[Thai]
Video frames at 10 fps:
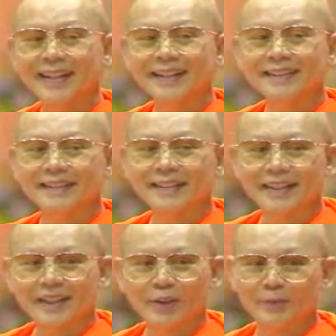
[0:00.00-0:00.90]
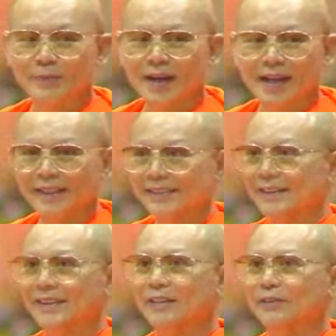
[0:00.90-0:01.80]
เรียนหนังสือกันกระโหลกบาน
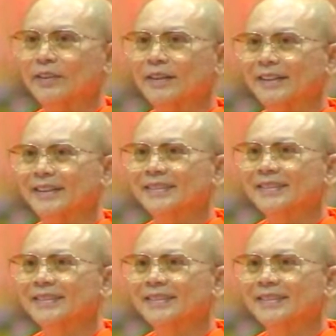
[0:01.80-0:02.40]
สติเฟื่อง